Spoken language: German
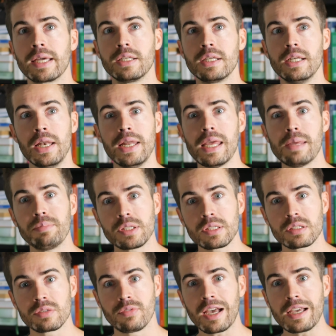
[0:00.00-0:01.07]
eine
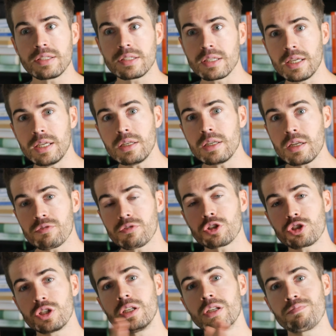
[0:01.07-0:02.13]
Lebensweise in den
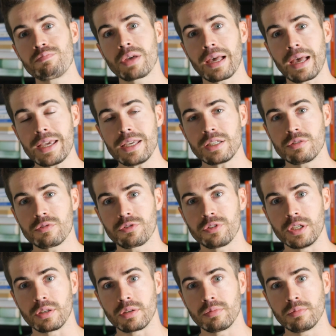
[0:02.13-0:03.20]
verschiedenen Bereichen
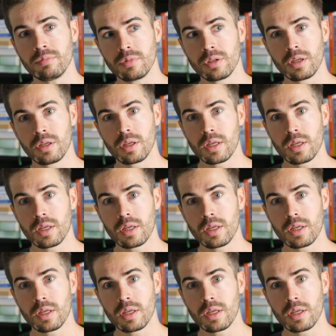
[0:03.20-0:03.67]
finden,